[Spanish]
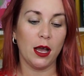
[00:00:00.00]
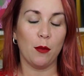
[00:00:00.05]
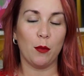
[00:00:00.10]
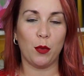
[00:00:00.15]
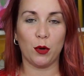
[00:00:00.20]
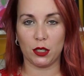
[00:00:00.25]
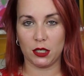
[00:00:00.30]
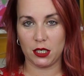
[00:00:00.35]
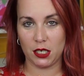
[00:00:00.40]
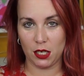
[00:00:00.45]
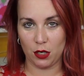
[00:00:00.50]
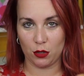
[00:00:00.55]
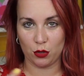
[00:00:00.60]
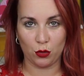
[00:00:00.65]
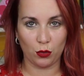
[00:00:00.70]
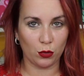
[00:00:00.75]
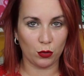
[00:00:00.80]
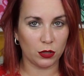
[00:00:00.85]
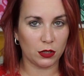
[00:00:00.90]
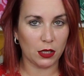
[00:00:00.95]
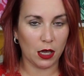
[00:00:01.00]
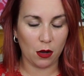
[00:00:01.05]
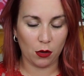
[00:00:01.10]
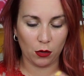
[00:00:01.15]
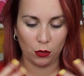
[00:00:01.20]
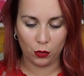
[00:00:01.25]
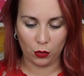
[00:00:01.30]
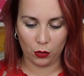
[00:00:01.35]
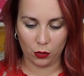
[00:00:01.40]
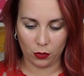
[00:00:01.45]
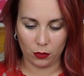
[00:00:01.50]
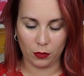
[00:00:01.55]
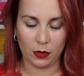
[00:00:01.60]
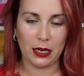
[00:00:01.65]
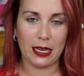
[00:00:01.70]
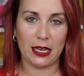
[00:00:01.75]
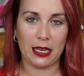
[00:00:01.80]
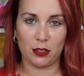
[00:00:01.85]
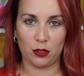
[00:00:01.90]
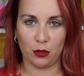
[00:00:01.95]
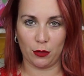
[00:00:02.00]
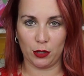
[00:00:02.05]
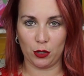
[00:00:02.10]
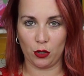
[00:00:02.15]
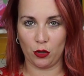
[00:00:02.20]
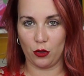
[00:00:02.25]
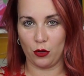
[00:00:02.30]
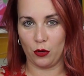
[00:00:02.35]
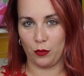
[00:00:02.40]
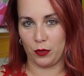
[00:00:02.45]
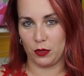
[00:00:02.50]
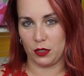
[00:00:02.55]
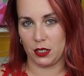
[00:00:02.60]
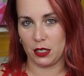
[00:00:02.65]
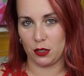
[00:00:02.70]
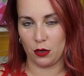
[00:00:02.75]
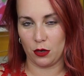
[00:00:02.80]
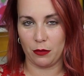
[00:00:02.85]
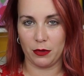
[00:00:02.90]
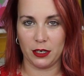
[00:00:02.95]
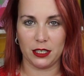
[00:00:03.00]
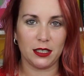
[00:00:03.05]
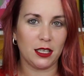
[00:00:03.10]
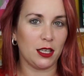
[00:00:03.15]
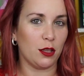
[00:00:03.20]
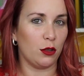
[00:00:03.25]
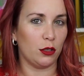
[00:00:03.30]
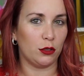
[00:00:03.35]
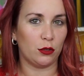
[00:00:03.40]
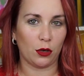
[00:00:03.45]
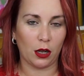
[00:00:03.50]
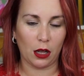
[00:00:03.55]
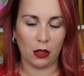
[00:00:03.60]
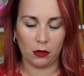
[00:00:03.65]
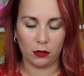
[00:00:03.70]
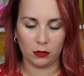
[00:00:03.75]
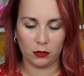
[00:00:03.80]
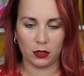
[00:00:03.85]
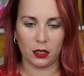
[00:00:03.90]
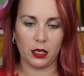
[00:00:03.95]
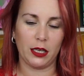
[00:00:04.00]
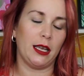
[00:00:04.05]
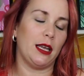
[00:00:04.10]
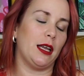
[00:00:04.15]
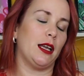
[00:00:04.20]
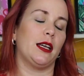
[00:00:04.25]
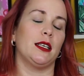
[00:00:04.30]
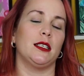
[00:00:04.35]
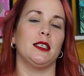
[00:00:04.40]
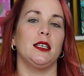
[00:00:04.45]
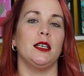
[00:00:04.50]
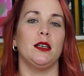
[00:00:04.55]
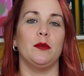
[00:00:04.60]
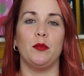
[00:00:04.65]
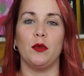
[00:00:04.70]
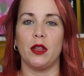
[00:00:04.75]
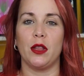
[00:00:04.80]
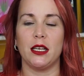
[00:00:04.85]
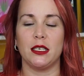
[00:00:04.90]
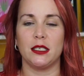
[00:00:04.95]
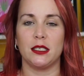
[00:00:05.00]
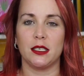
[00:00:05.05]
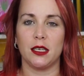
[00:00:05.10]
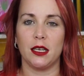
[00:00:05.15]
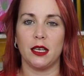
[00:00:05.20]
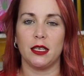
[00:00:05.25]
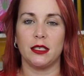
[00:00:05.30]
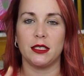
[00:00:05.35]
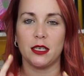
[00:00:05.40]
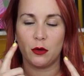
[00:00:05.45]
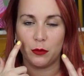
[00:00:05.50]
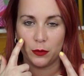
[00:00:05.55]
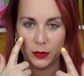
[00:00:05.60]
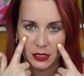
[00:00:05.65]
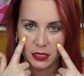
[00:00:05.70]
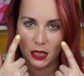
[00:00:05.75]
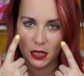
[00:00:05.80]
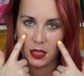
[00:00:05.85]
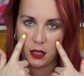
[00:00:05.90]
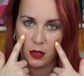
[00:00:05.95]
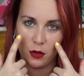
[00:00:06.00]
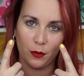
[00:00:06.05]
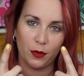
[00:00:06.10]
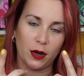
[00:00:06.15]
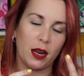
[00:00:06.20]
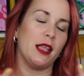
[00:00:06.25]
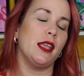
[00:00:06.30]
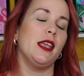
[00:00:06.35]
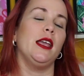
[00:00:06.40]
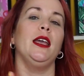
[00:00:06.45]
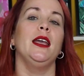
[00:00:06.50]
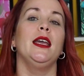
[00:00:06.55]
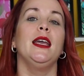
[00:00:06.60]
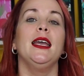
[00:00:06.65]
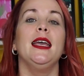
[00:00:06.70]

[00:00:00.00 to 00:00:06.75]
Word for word: por si os gusta o eh, sobre todo, pues eso, el vestido, el tocado, eh, que podáis echar un vistacillo por allí.